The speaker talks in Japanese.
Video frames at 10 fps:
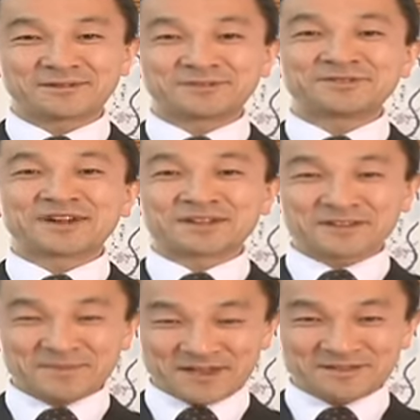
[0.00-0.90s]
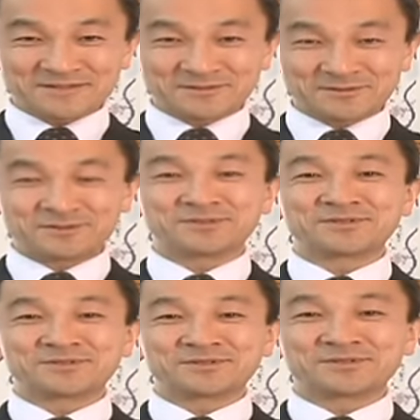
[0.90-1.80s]
悔い改めと
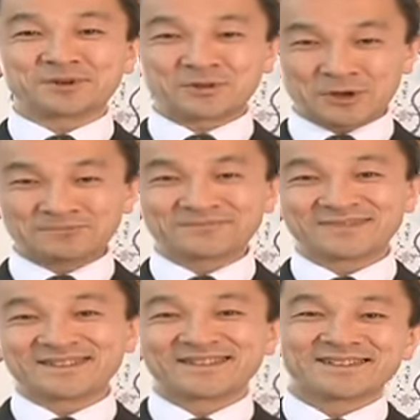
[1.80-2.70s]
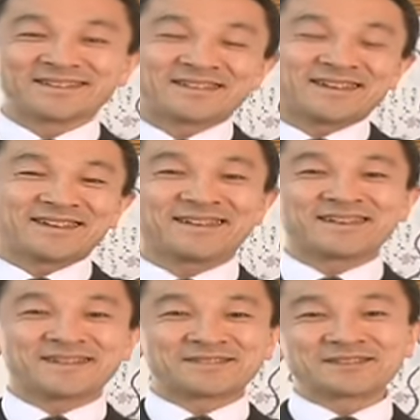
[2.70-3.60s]
いうこと、
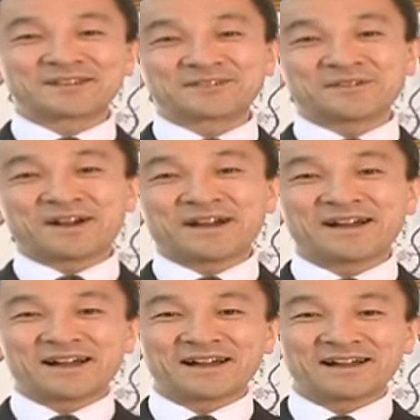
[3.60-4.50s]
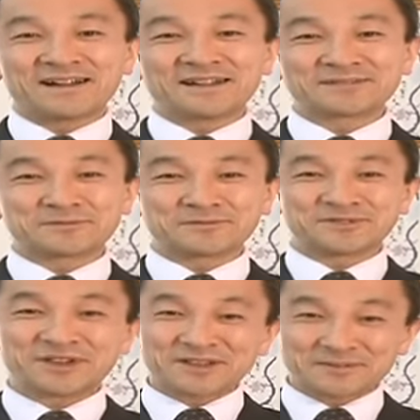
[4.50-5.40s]
えー、私たちはその
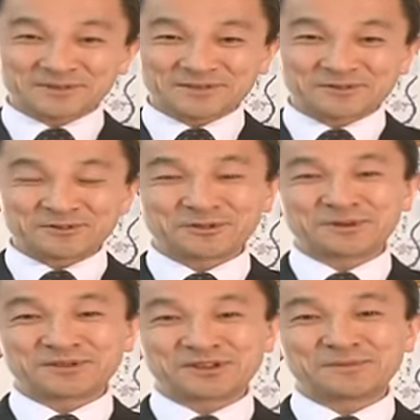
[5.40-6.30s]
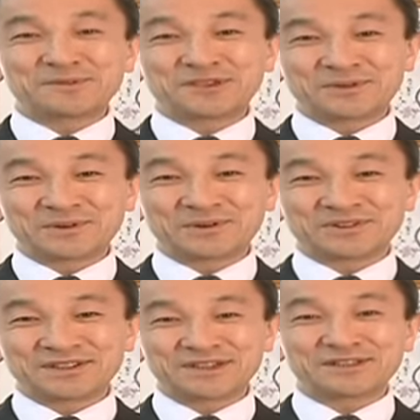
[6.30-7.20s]
悔い改めという言葉の響きを
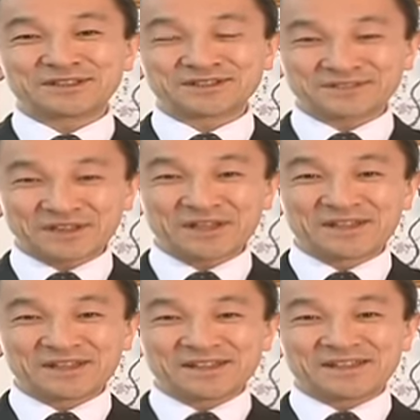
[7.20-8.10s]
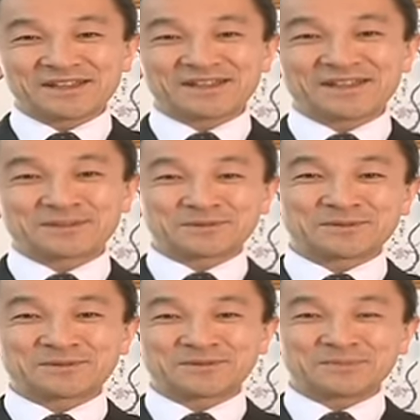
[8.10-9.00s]
聞いてですね、えー、ちょっ
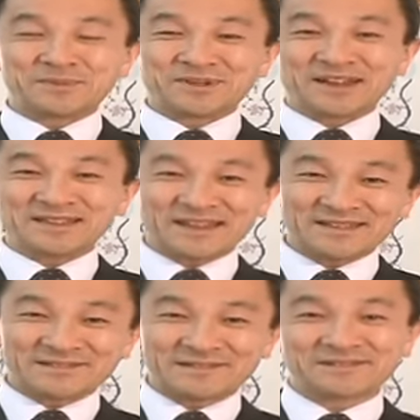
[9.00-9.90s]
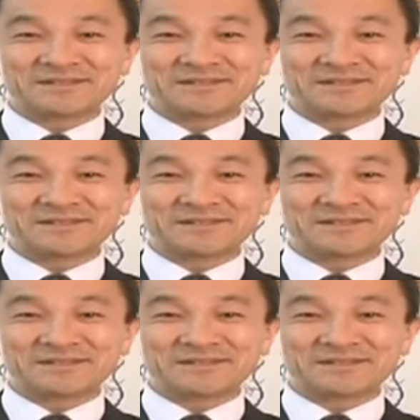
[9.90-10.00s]
とこう耳が痛いという